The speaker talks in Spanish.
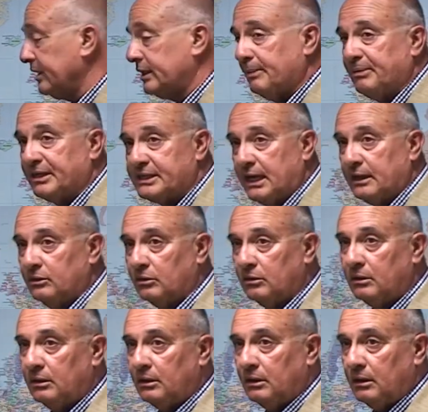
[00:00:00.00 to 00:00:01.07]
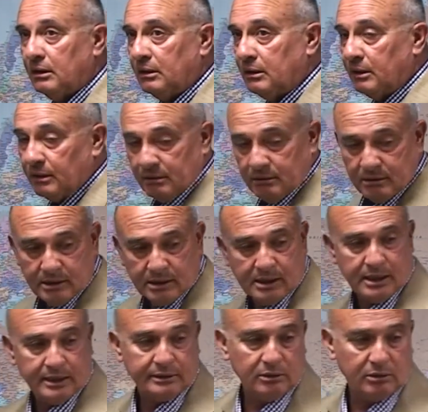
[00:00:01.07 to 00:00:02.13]
está pasando.
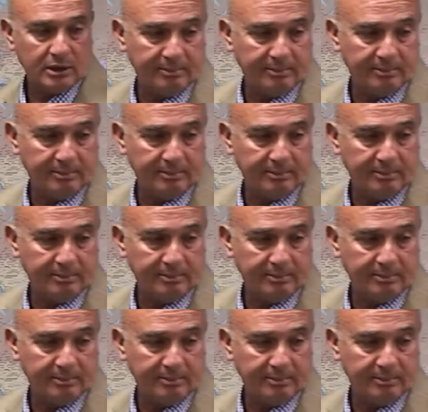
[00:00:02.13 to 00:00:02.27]
Ay, tengo que